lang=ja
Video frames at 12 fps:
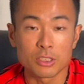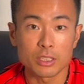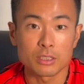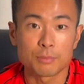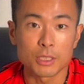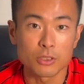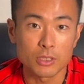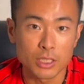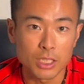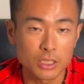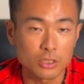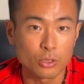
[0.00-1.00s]
ではスピードが
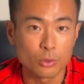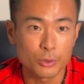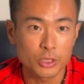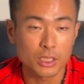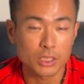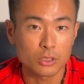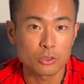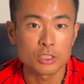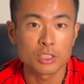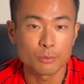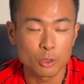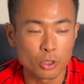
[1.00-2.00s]
ないって思ってたと
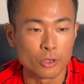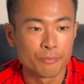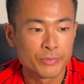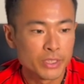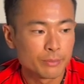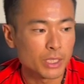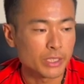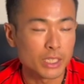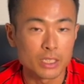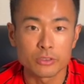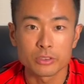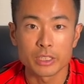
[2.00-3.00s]
しても、まあ、
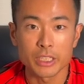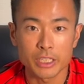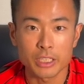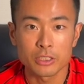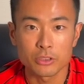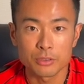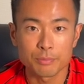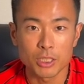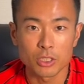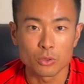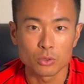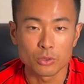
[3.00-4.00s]
継続的に基礎
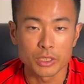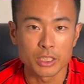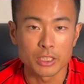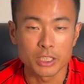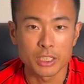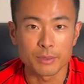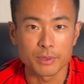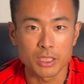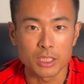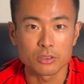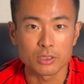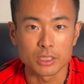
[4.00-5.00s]
スピードを取り入れていけば
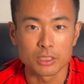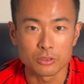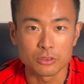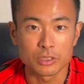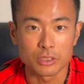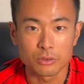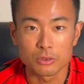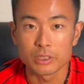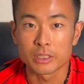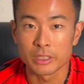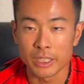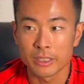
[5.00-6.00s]
なんとかなるっていうこと
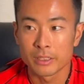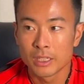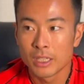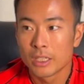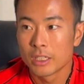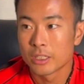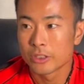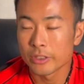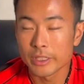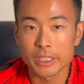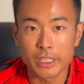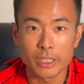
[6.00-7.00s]
ですねという
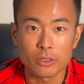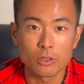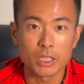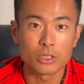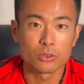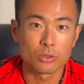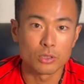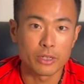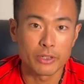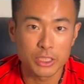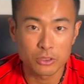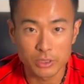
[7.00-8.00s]
わけで今回の動画
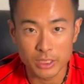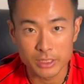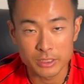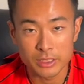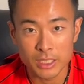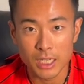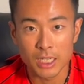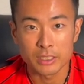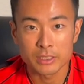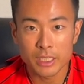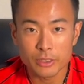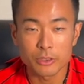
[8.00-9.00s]
は以上なんです
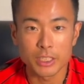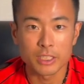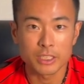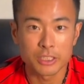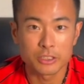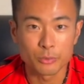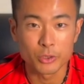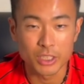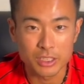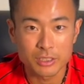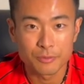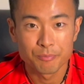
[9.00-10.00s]
が最後にあなたに質問
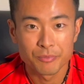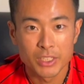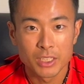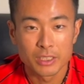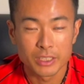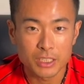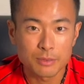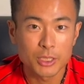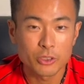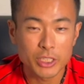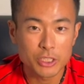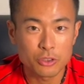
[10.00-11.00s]
です夏場
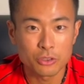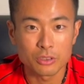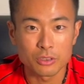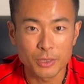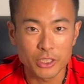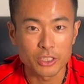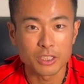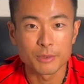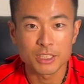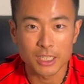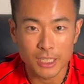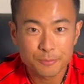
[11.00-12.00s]
の練習うまくいって
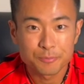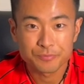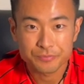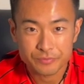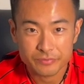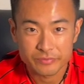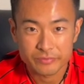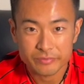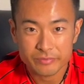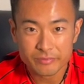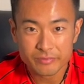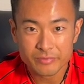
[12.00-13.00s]
ますか
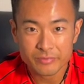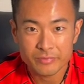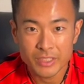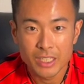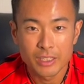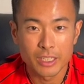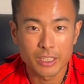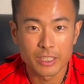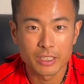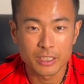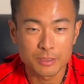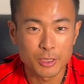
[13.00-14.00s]

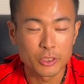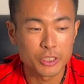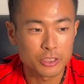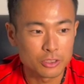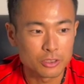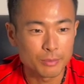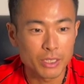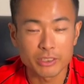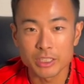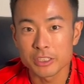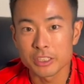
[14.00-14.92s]
えー、夏場の練習、まあ、私